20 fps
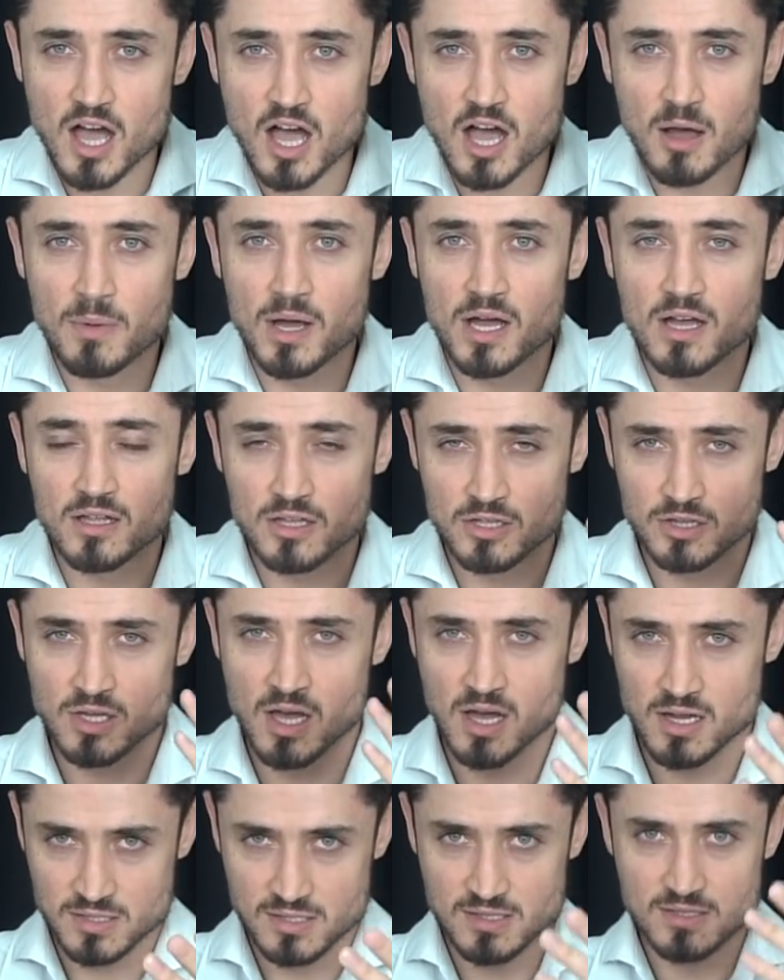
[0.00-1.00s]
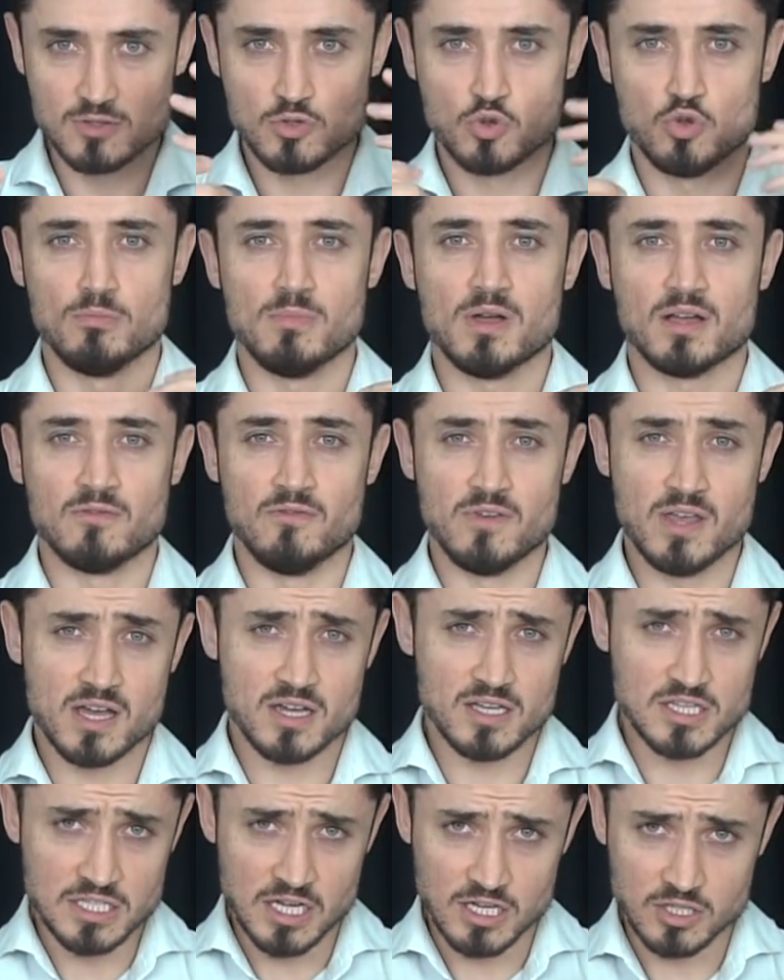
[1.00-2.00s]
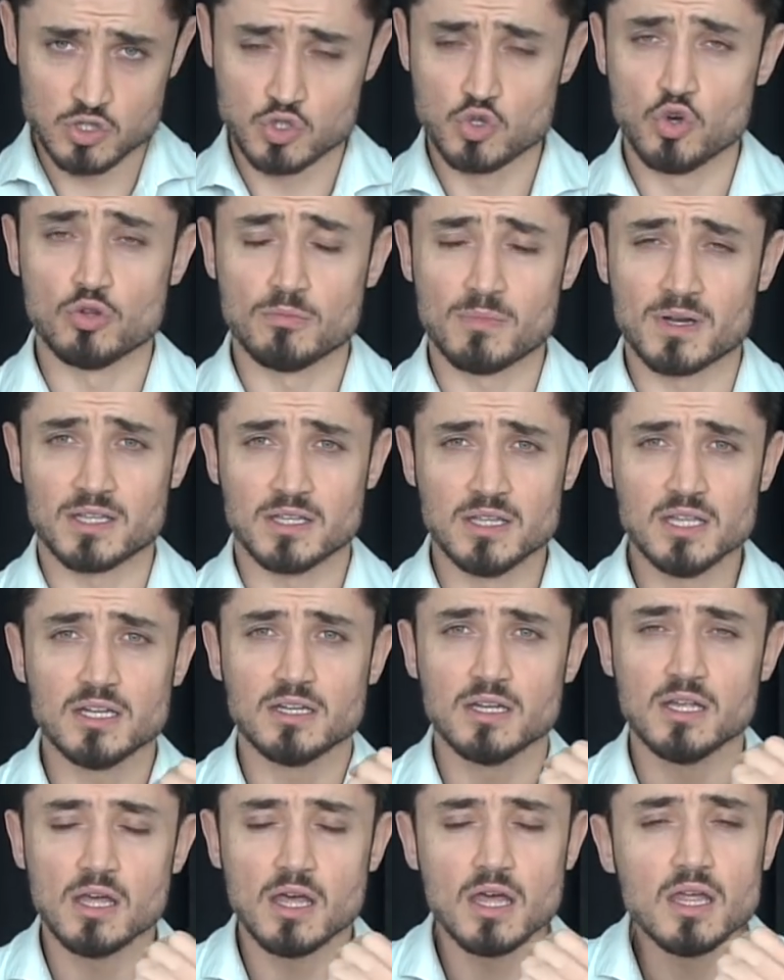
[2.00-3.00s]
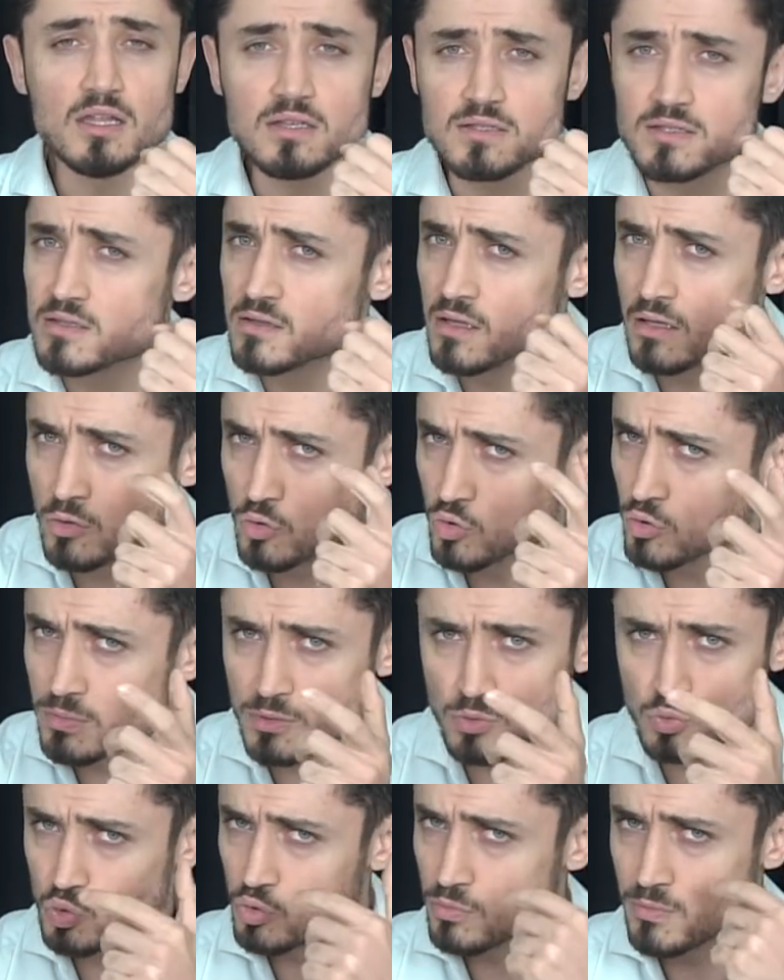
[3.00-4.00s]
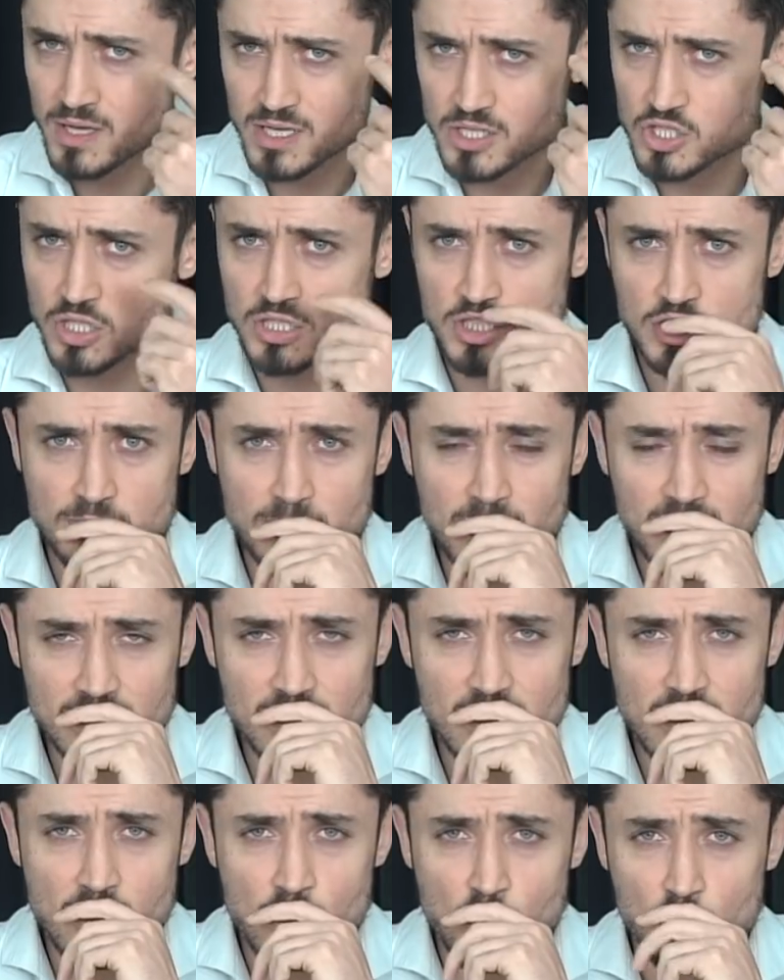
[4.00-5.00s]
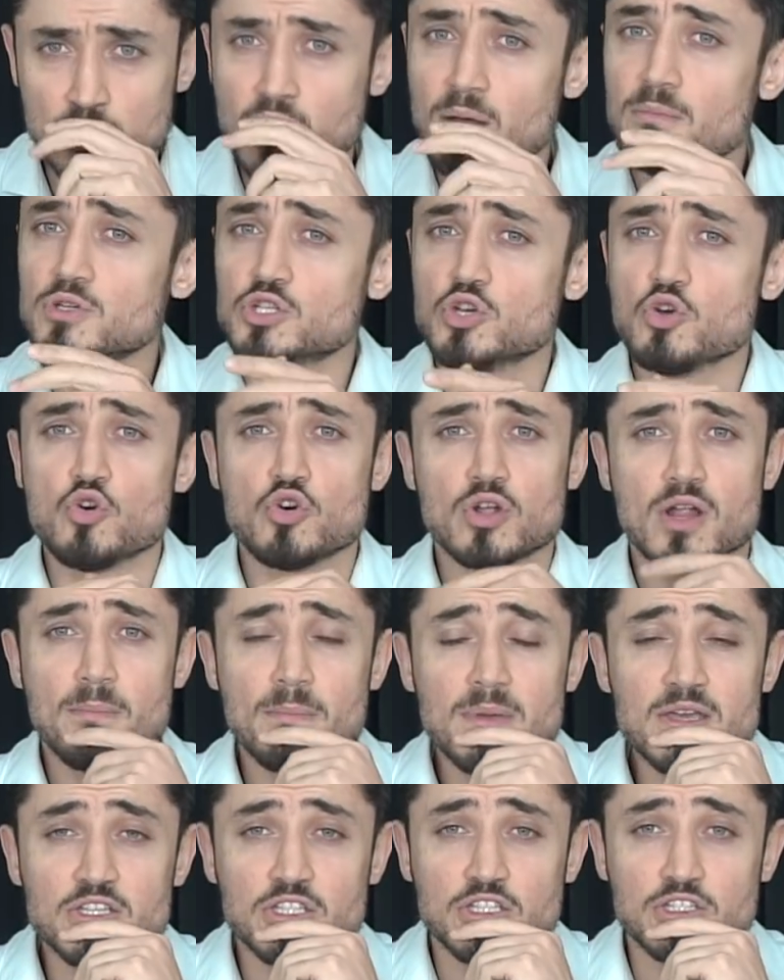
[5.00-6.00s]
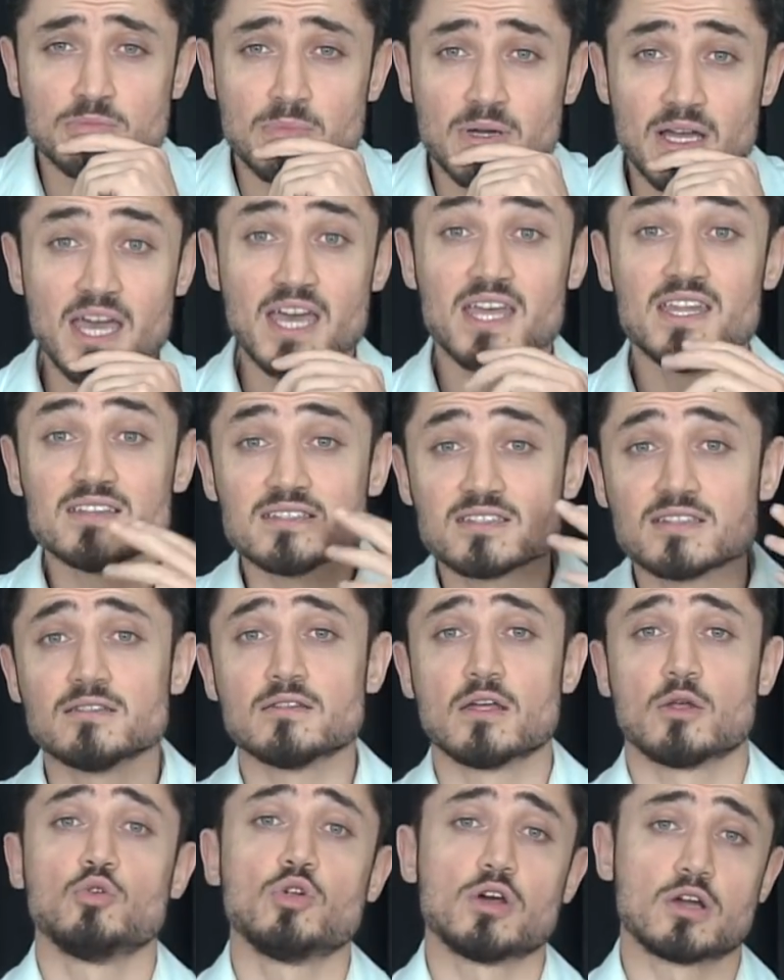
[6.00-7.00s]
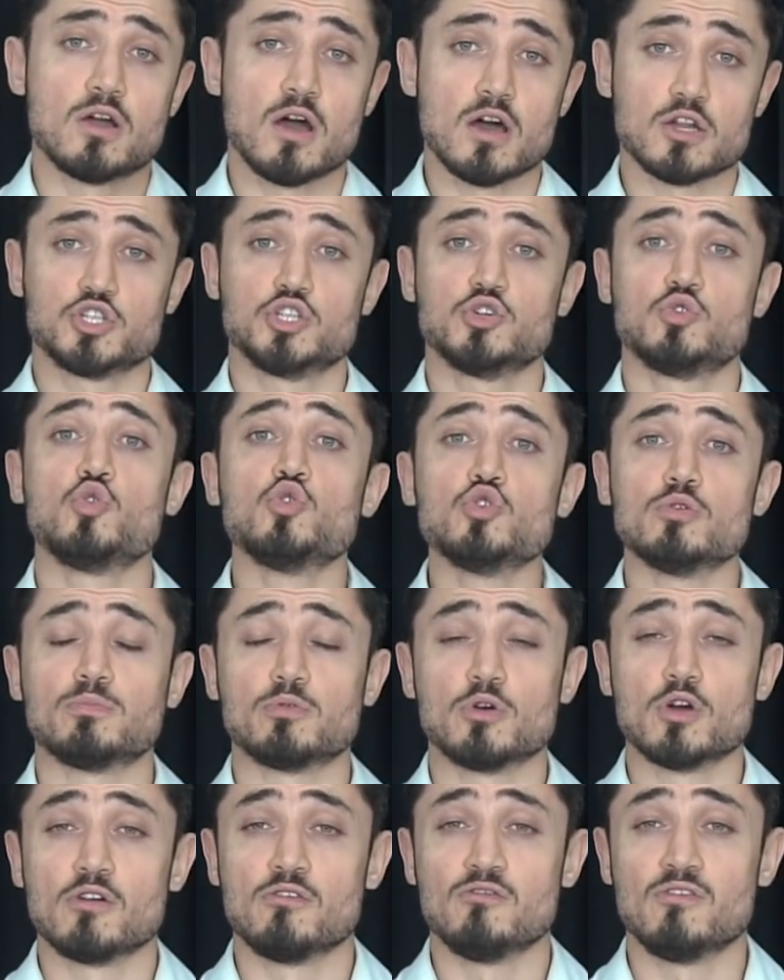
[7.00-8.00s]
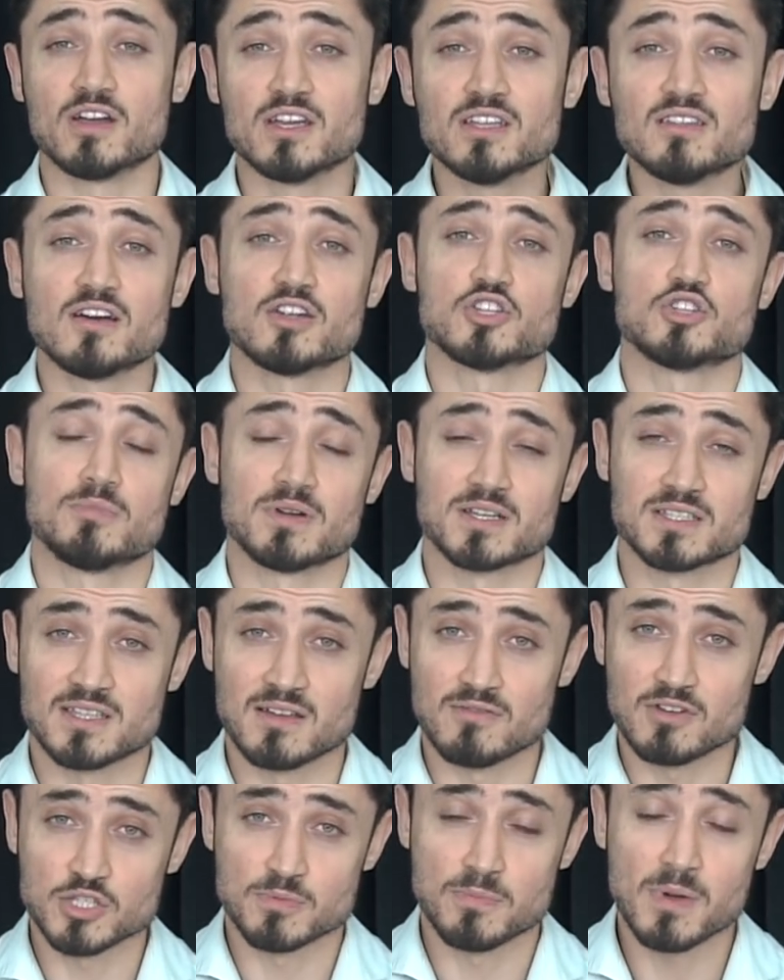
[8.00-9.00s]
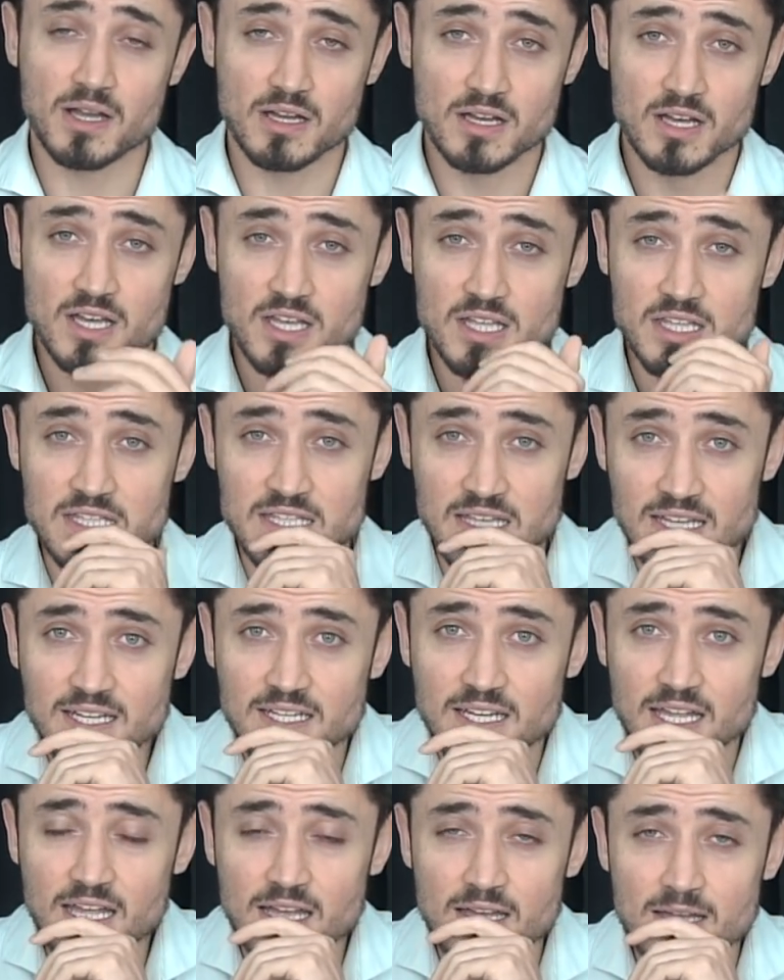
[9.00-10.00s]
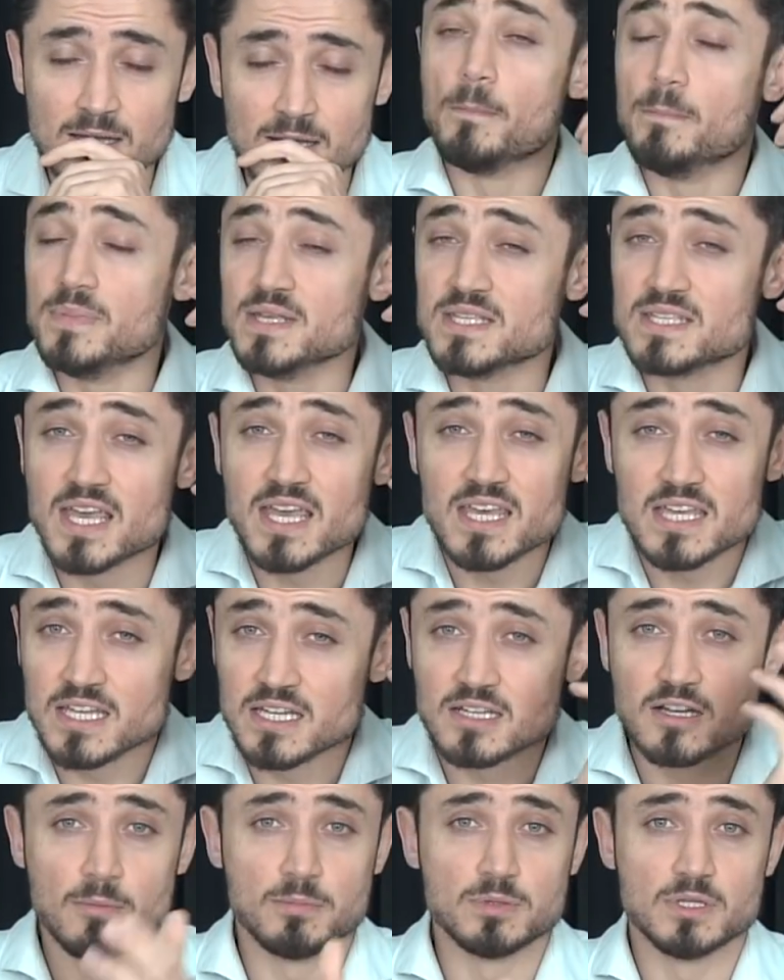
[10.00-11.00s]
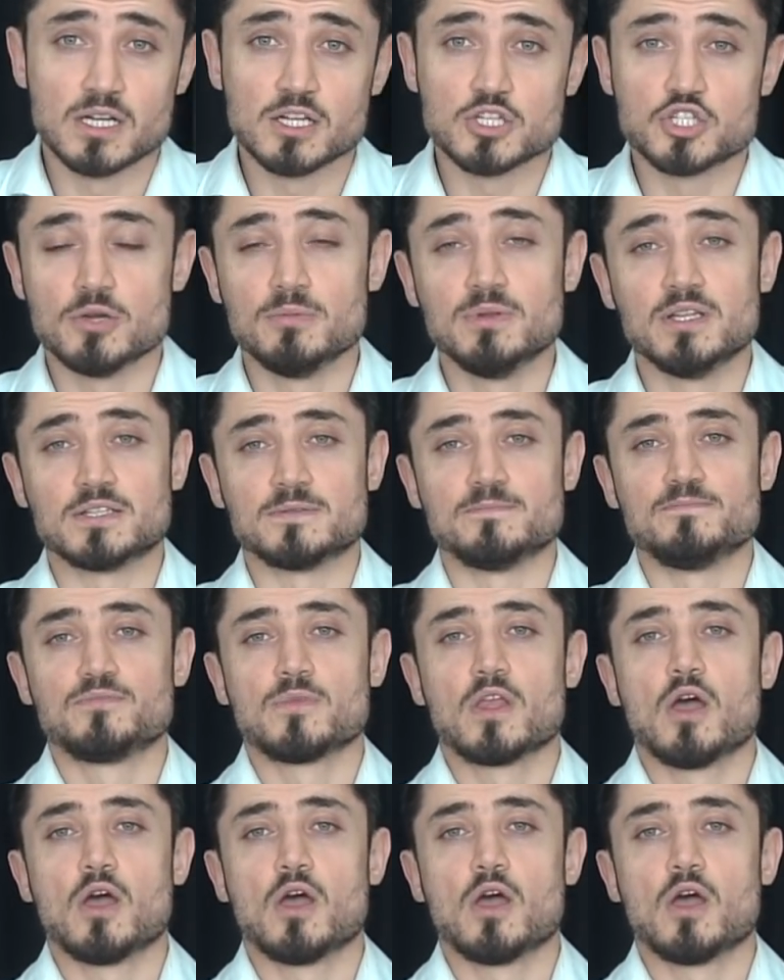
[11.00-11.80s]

Ama narsist olmak veya inatçı olmak yerine en azından onu bir duymaya çalışmak, oradan bir şey öğrenmeye çalışmak, en azından ona karşı koyup vakit harcamak, savaşmak yerine bize yeni kapılar açabilir.